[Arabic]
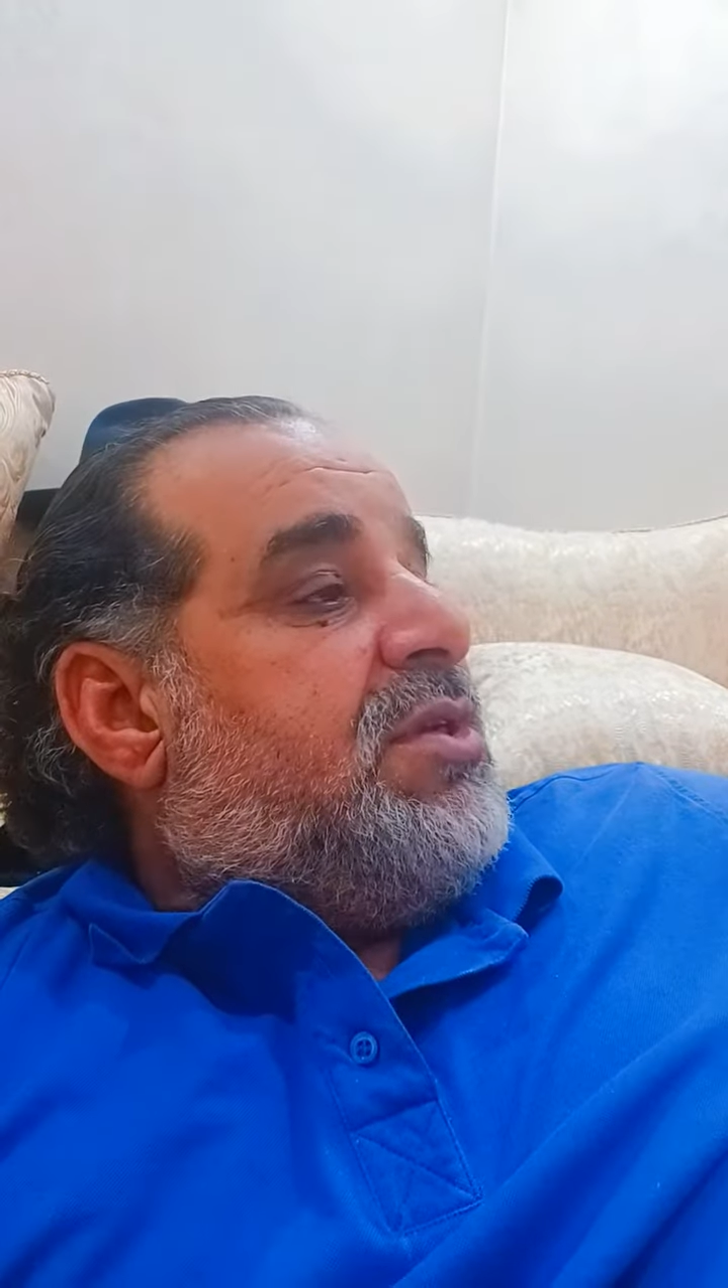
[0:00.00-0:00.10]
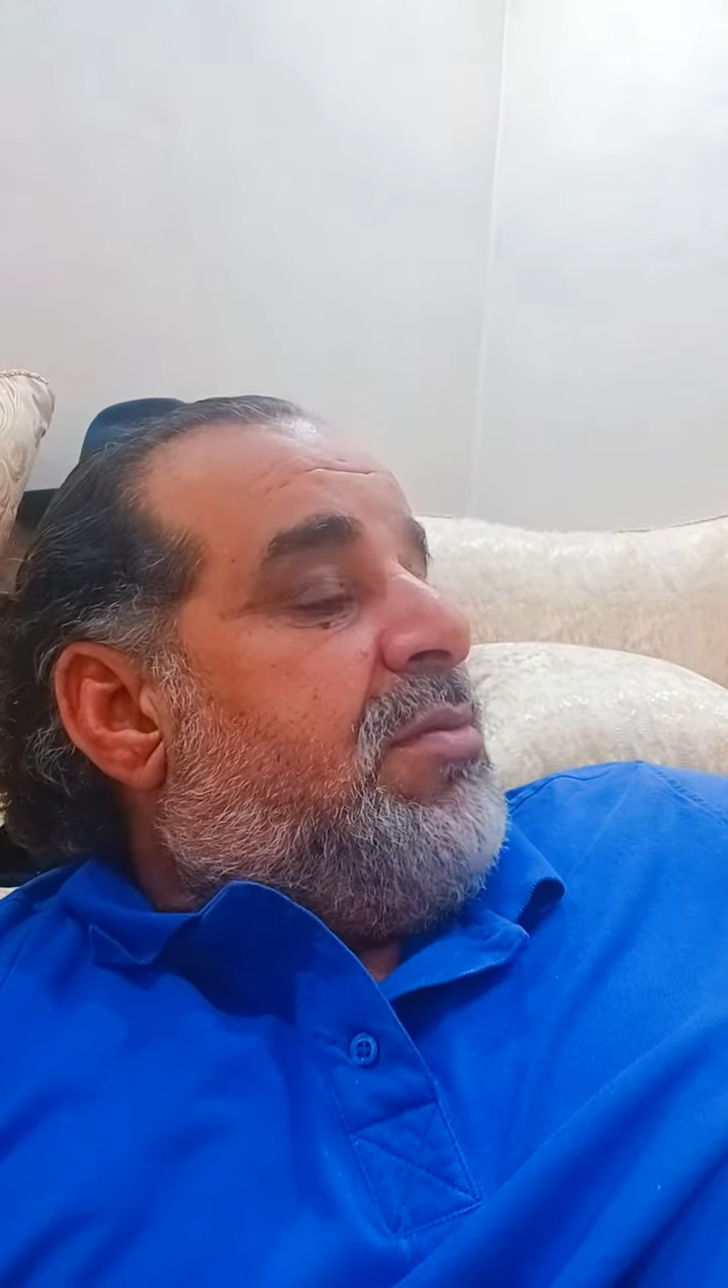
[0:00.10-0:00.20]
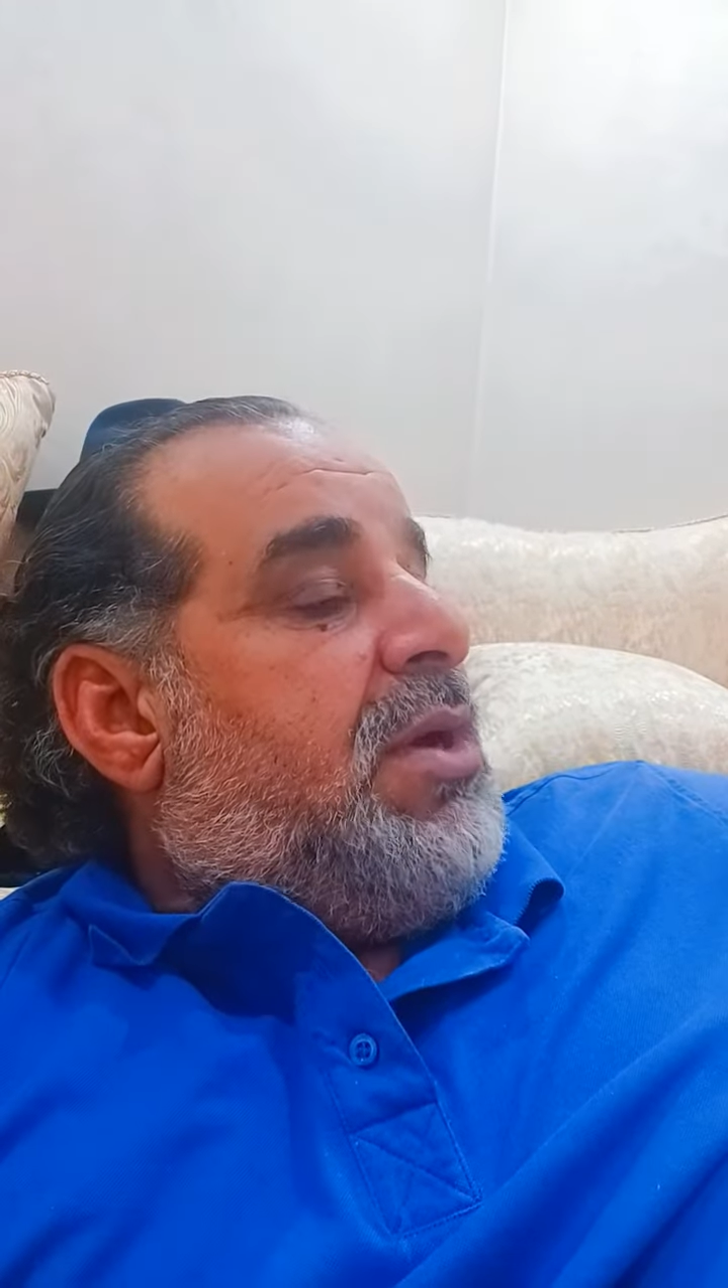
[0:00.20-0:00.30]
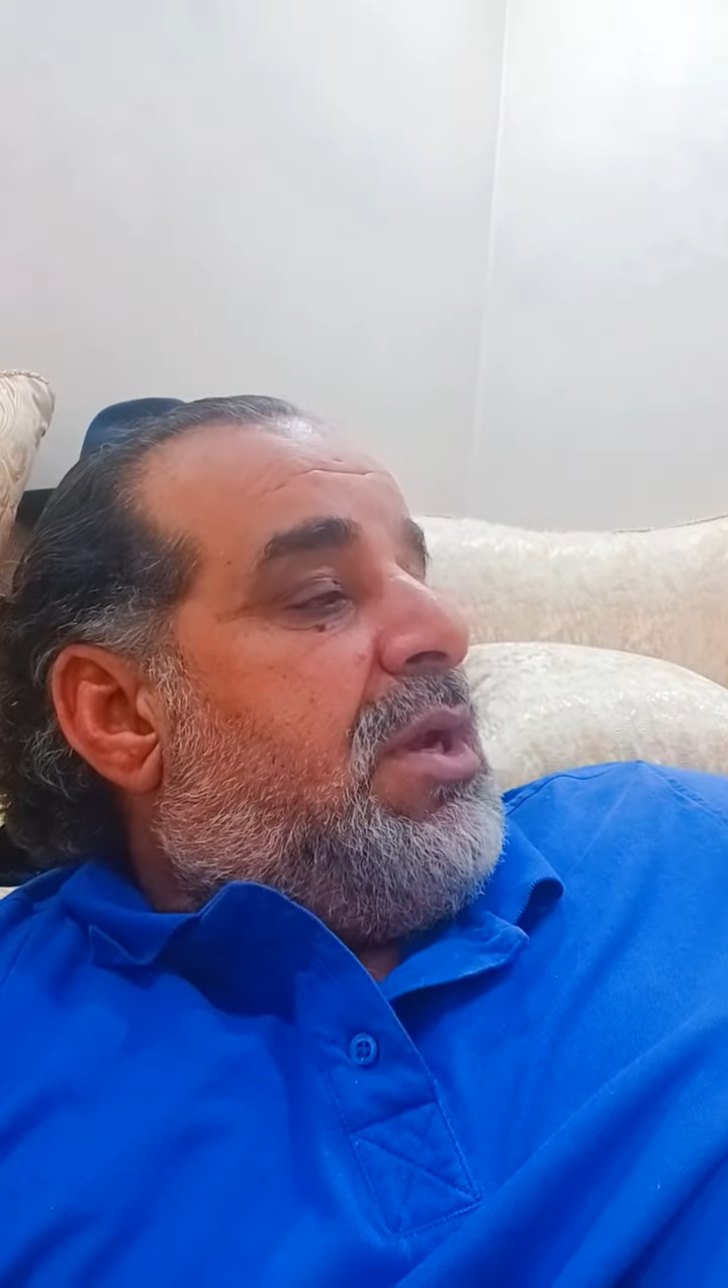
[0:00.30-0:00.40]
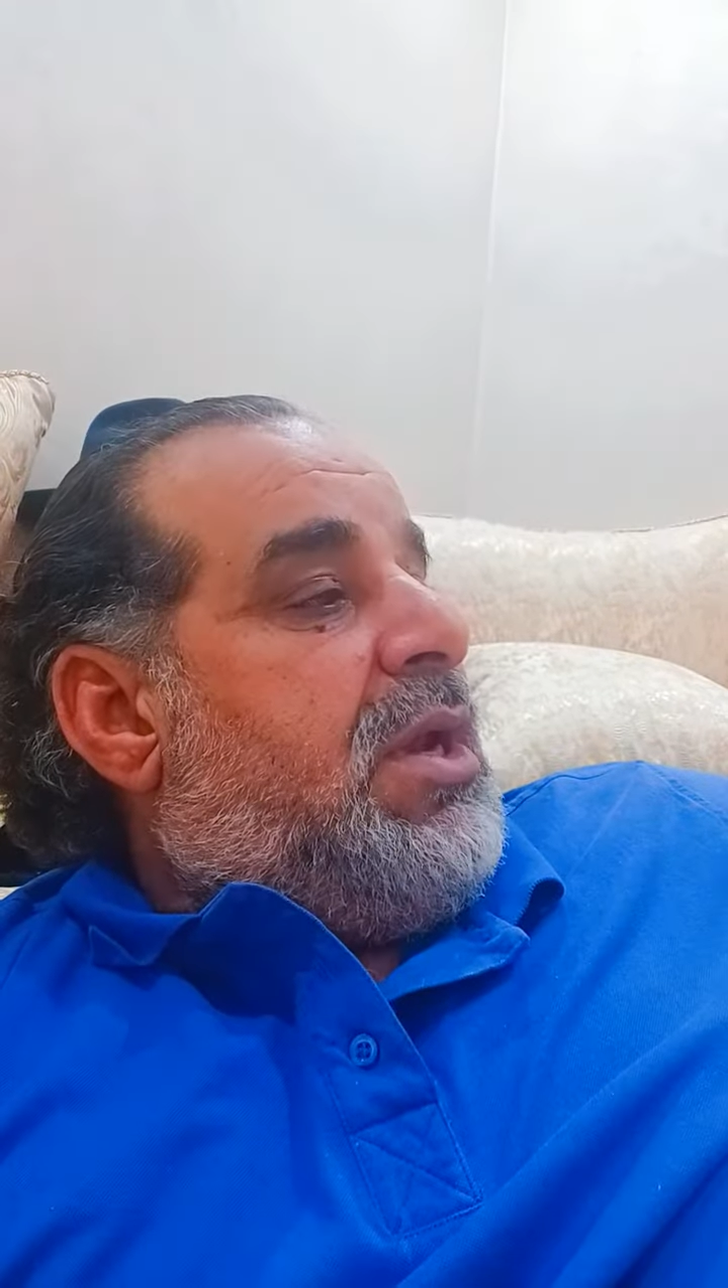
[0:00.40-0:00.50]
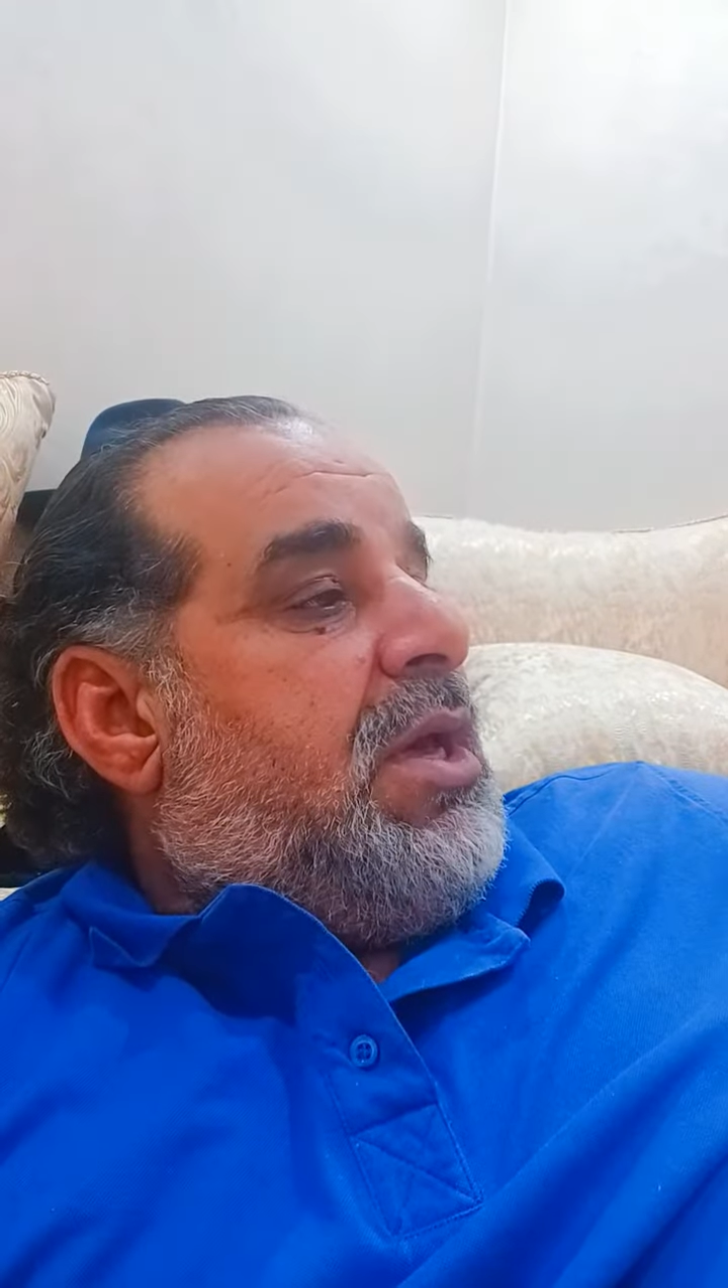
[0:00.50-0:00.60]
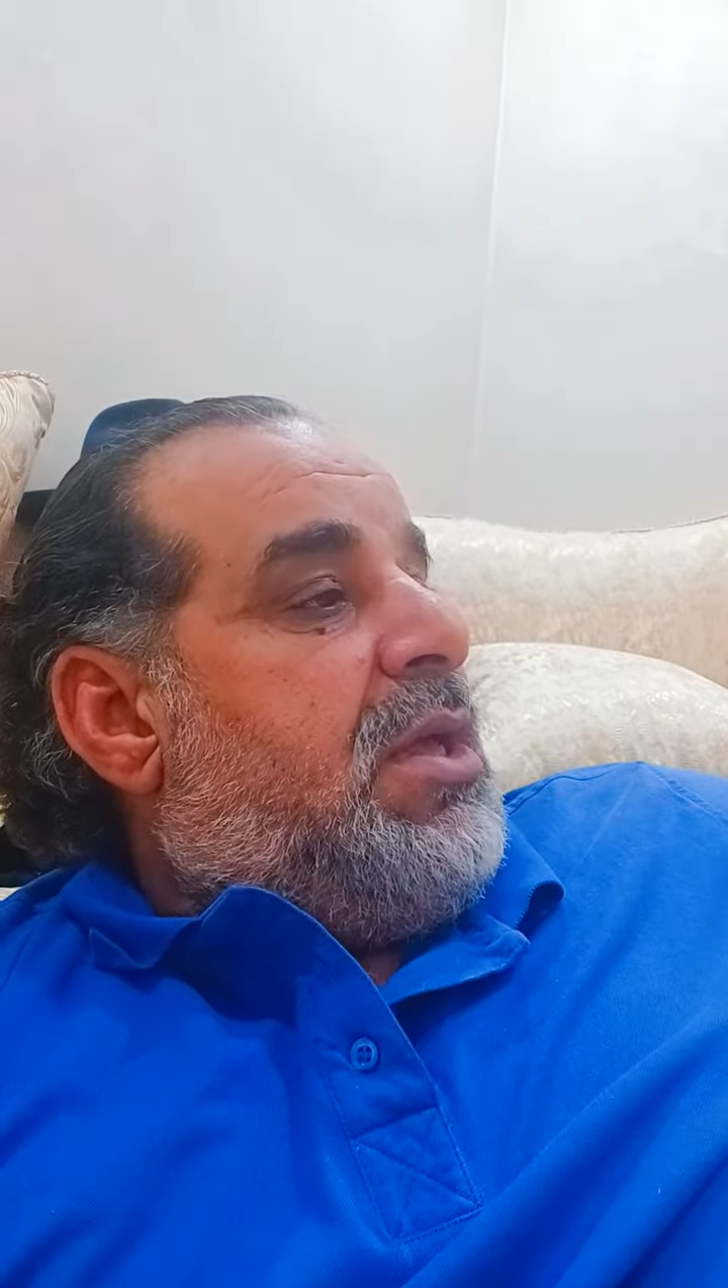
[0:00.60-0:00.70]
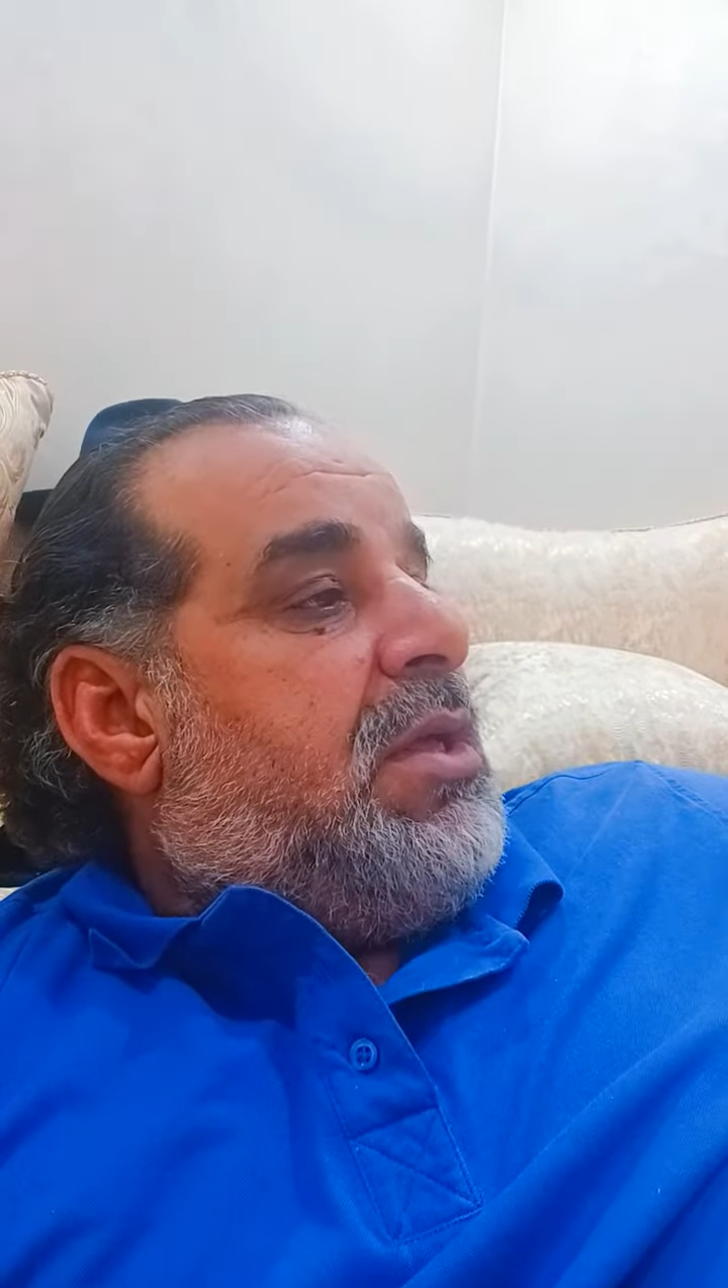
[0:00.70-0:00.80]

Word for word: مع الله